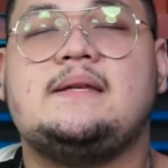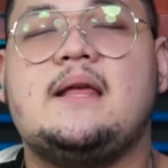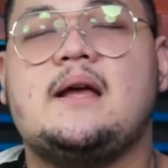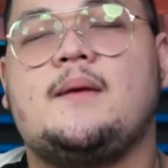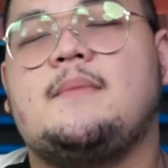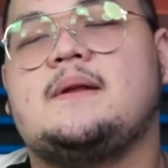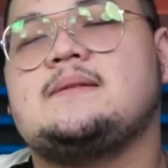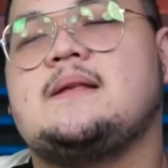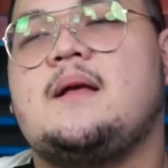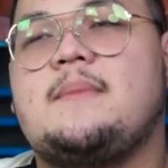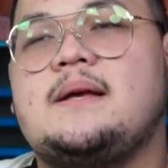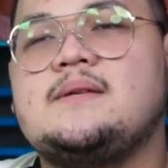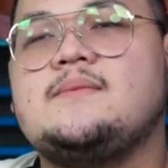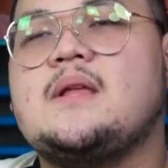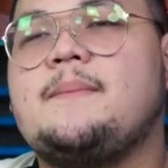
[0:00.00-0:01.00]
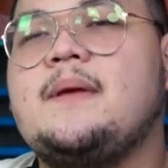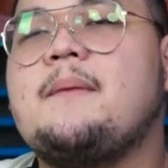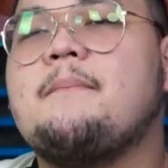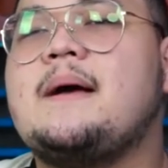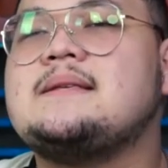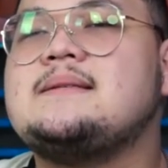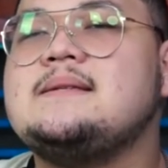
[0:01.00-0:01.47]
sidang gimana segala macam tapi
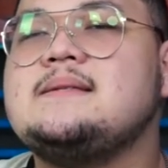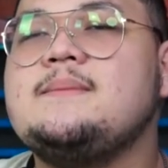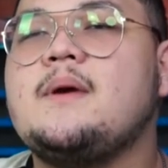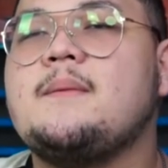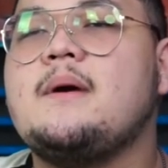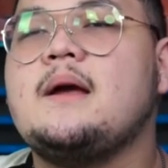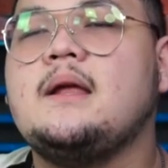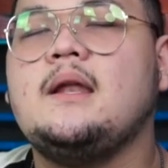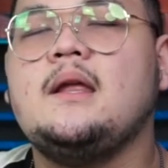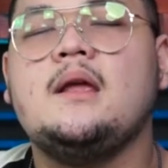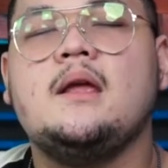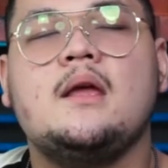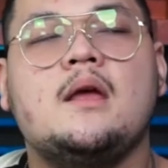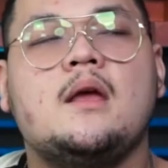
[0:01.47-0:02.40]
yang pasti sih memang ini